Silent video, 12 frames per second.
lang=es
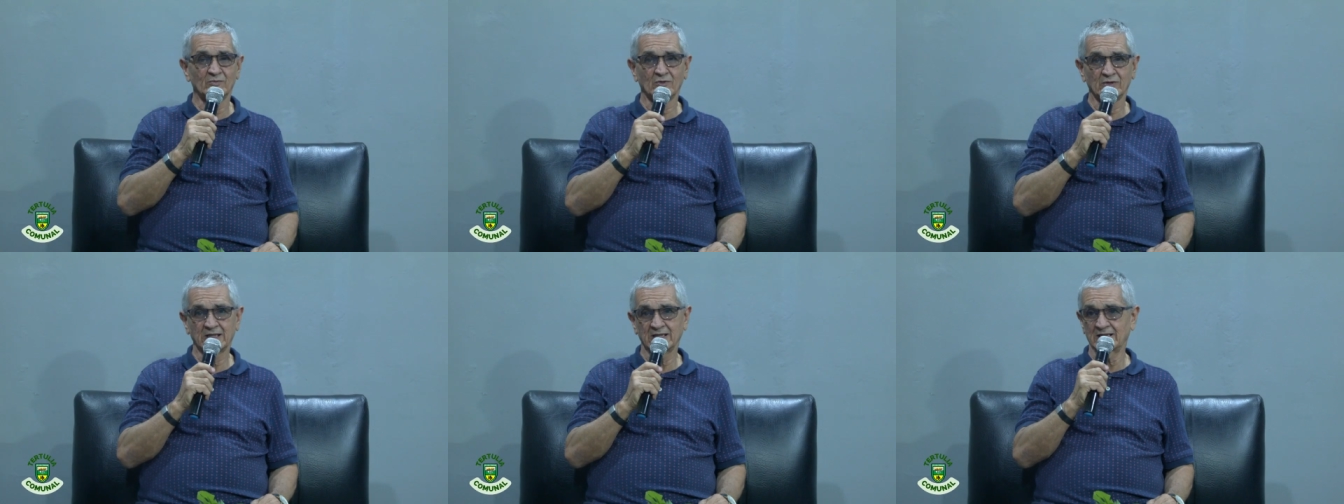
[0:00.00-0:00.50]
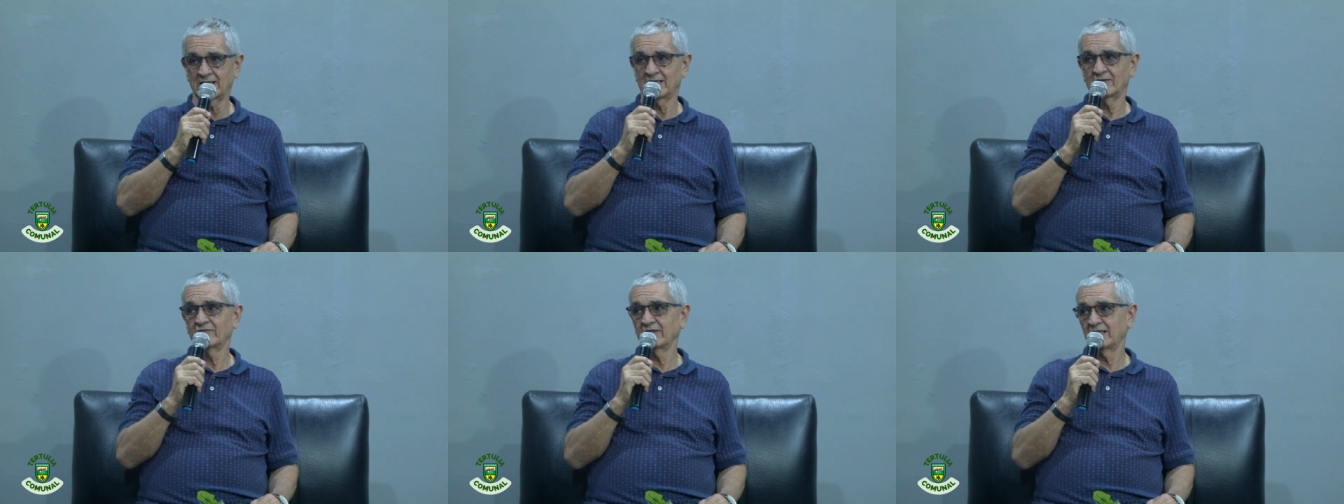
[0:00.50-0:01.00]
como que
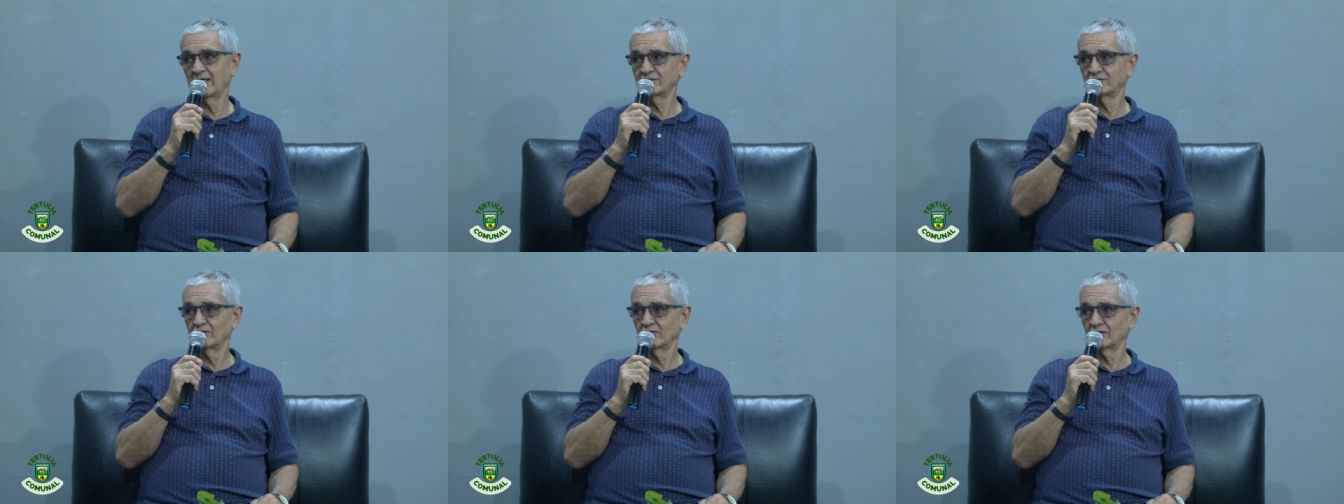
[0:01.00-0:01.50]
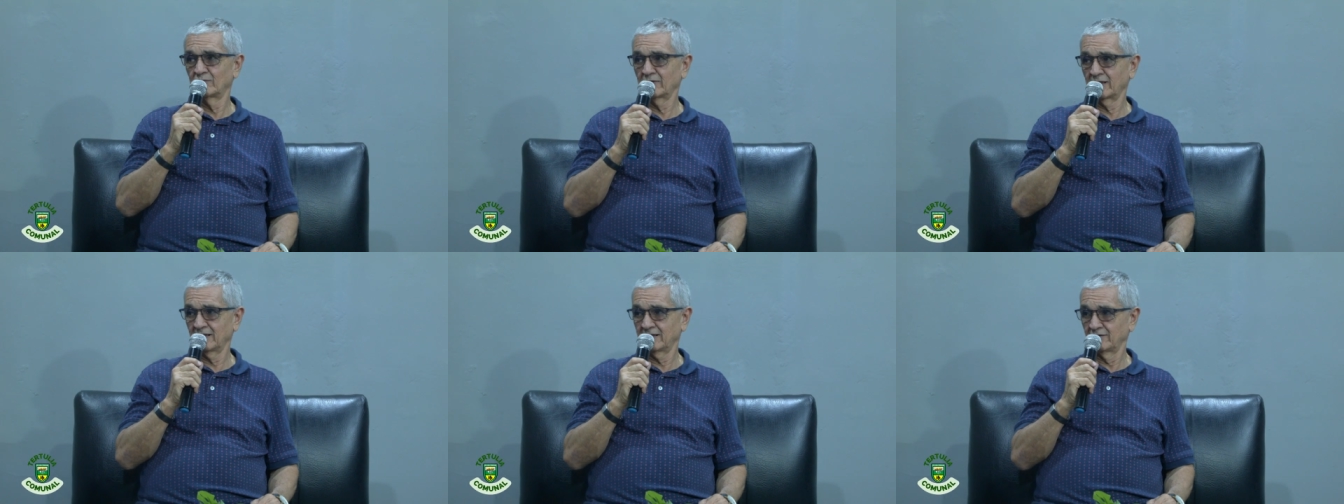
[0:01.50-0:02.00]
la Federación
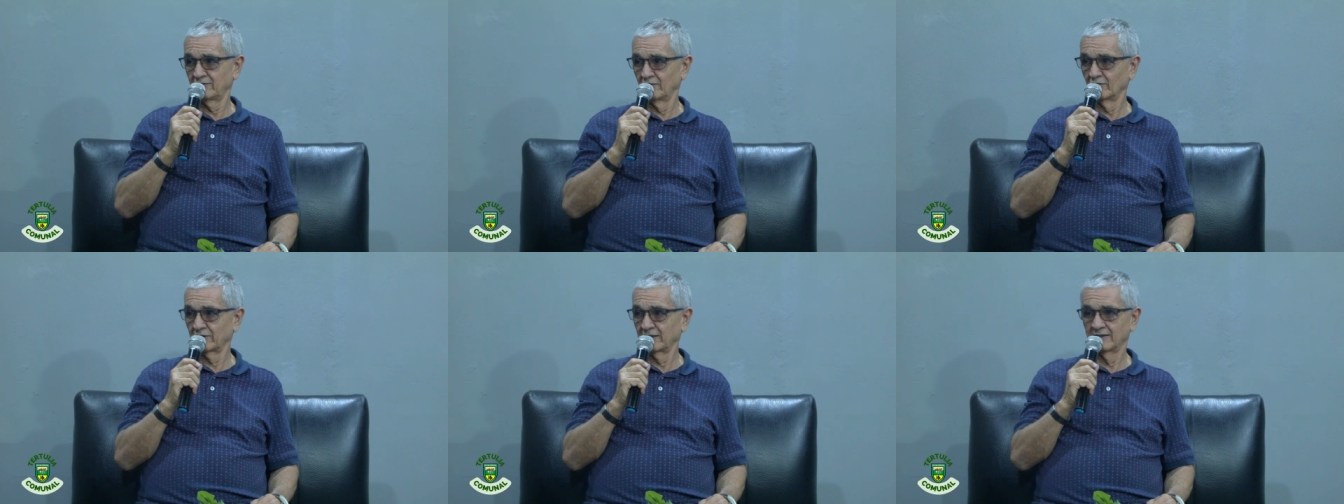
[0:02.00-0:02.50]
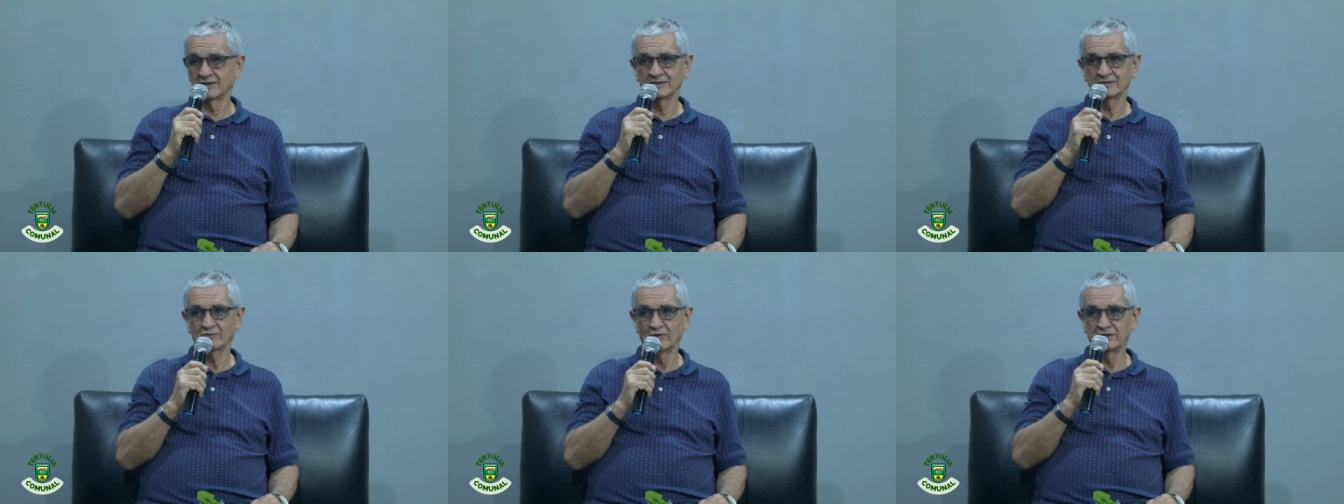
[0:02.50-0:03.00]
Comunal de Antioquia.
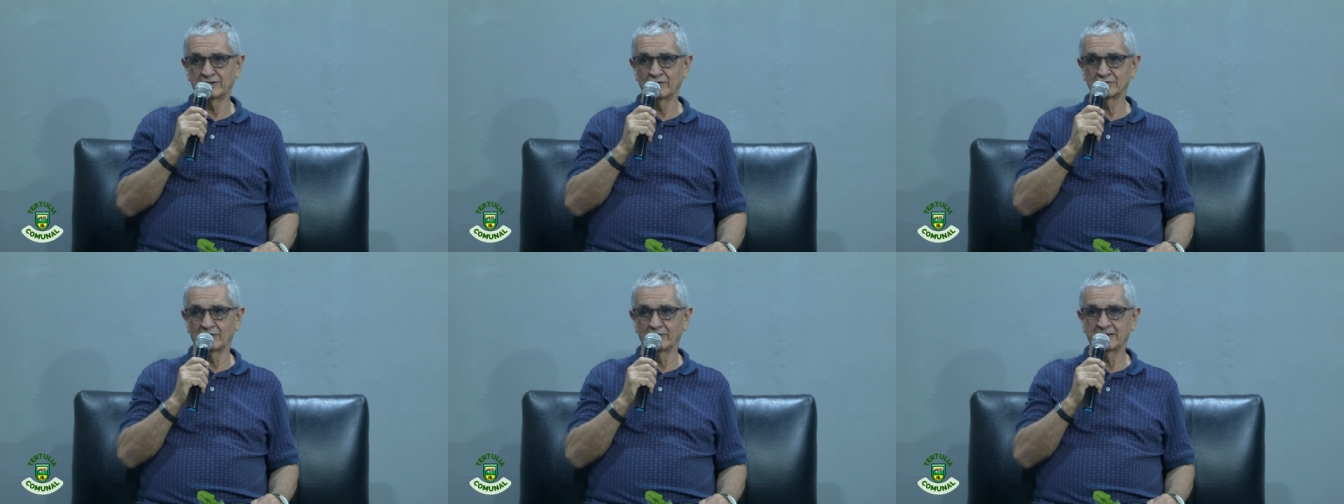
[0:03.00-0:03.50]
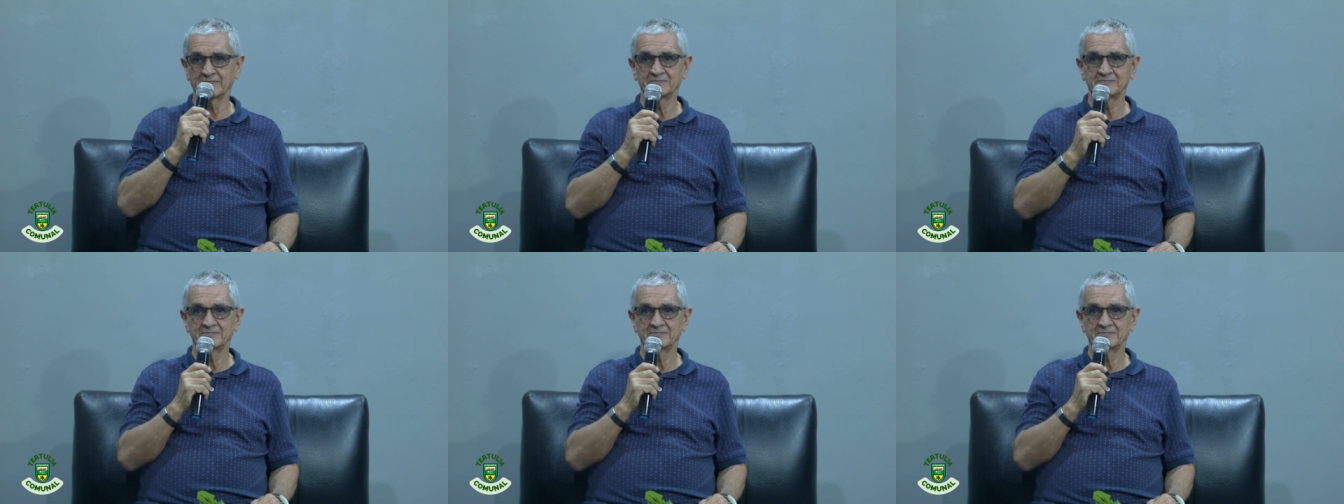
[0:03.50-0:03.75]
Cuéntenos eh, a ver.